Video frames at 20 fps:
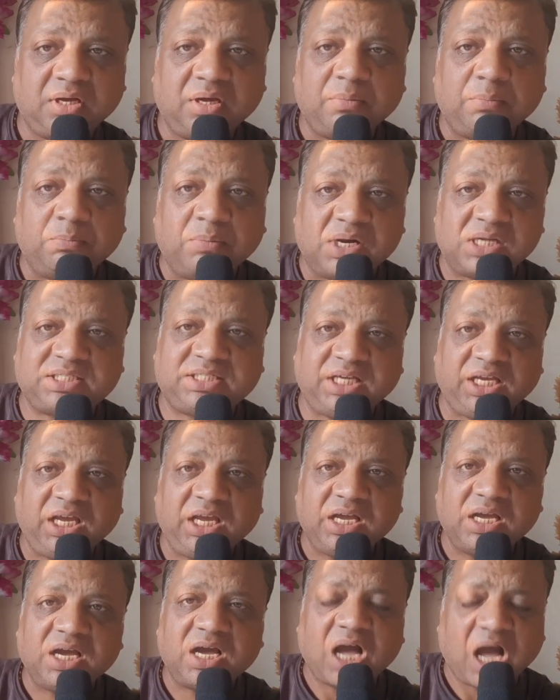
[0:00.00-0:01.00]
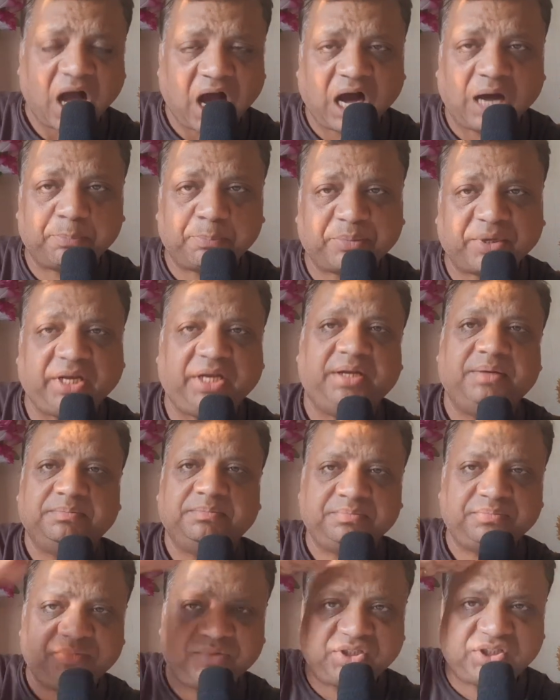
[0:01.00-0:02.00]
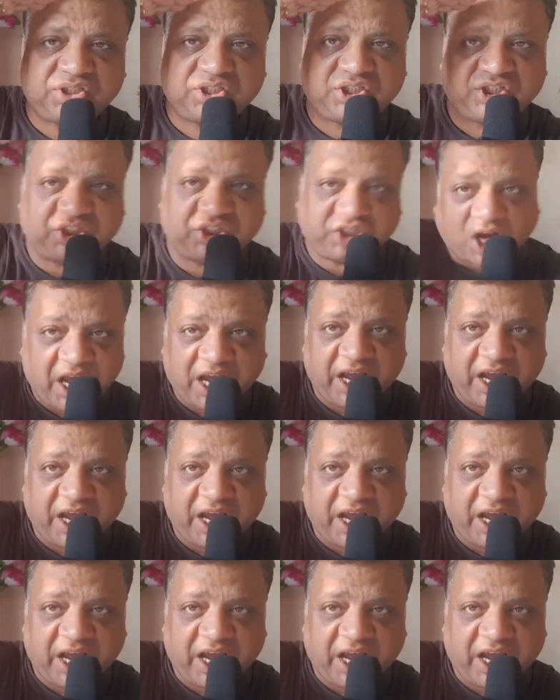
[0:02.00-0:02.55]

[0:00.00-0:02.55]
मर्जी आपकी जय